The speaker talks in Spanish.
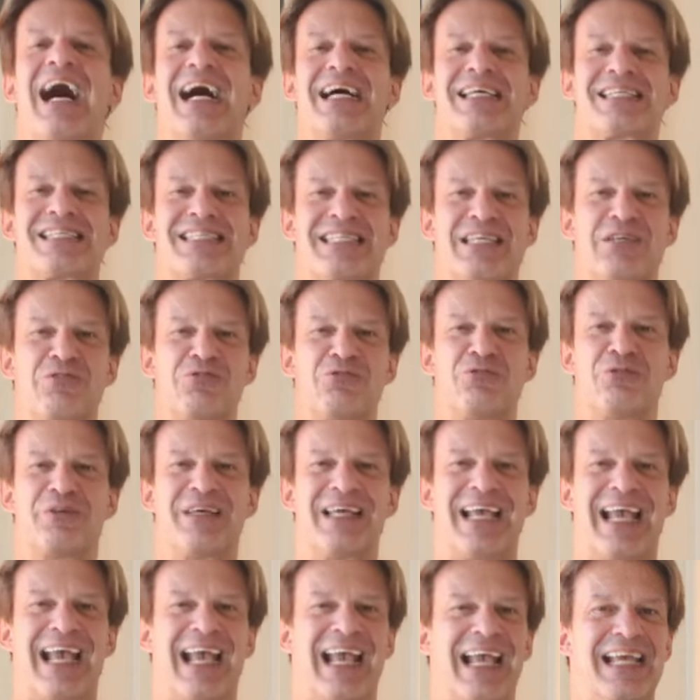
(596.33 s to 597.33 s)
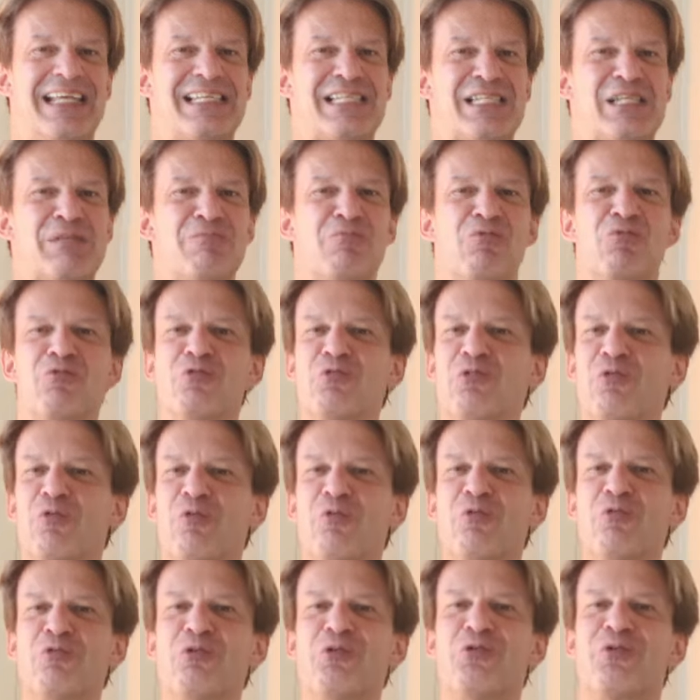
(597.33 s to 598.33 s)
haciendo de este
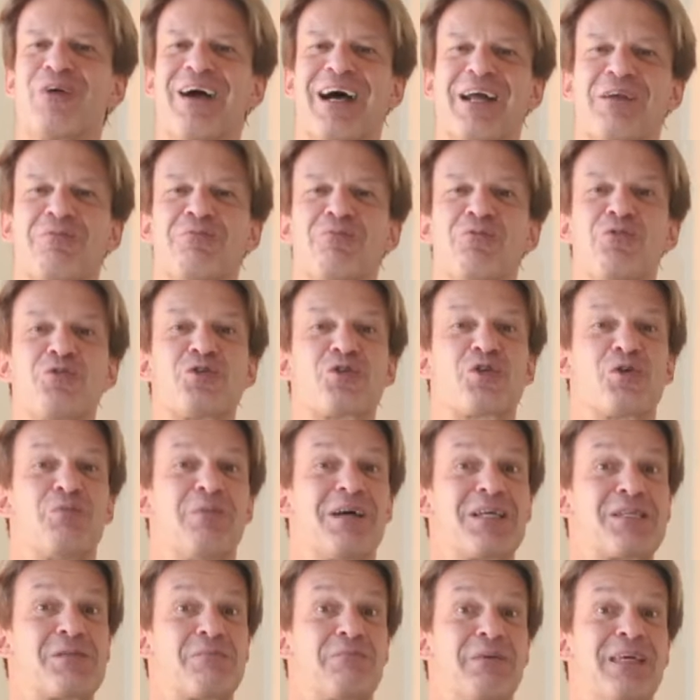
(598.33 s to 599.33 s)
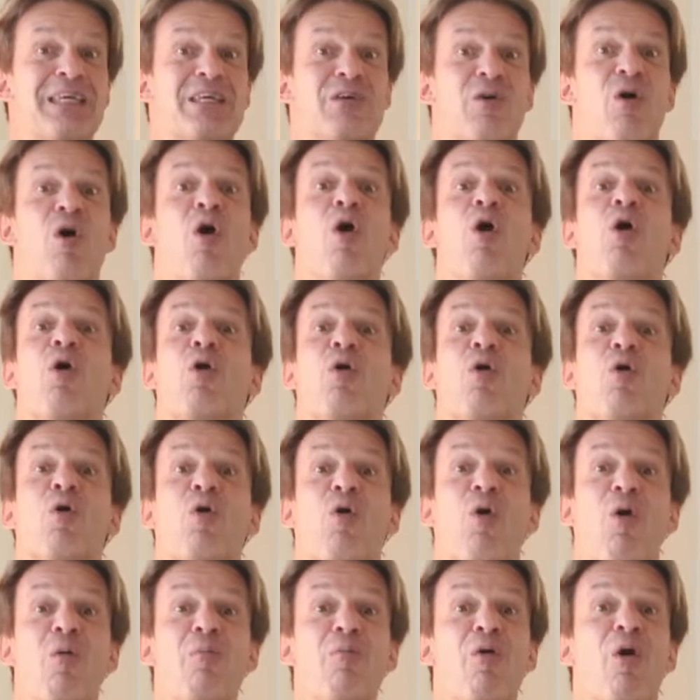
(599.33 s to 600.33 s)
mundo un lugar mucho más bello.
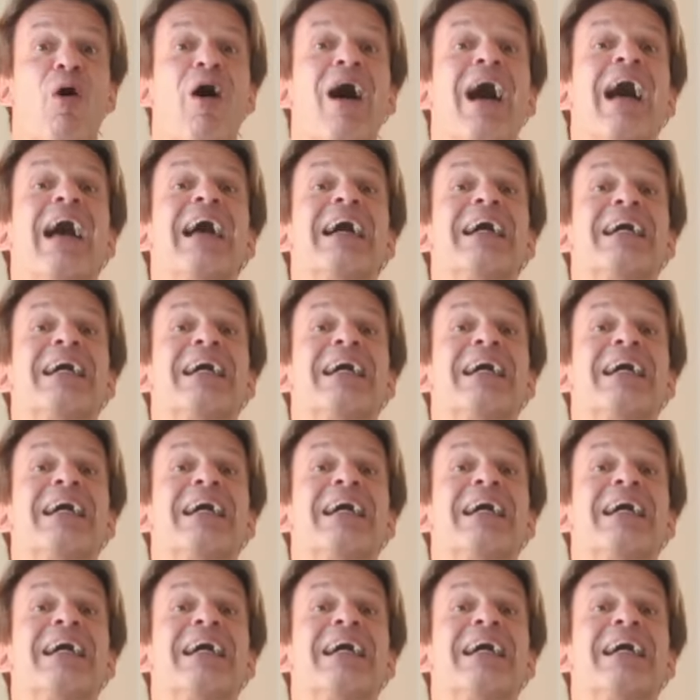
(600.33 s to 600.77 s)
¿Cómo?